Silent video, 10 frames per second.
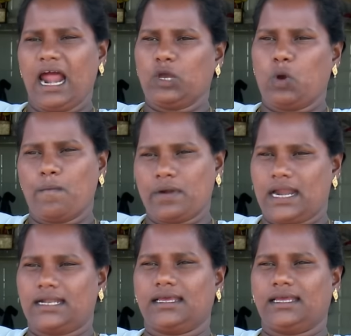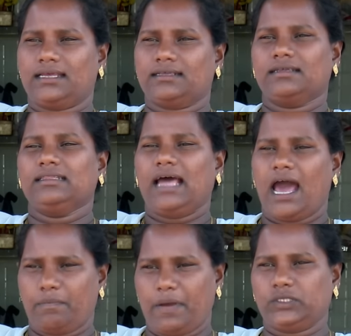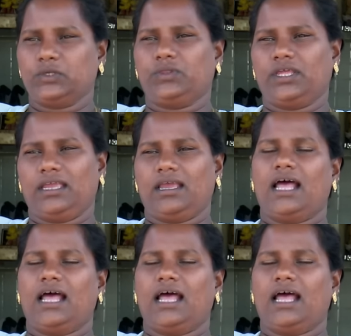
நாலு கொம்பு நட்டு தார்பா சுற்றி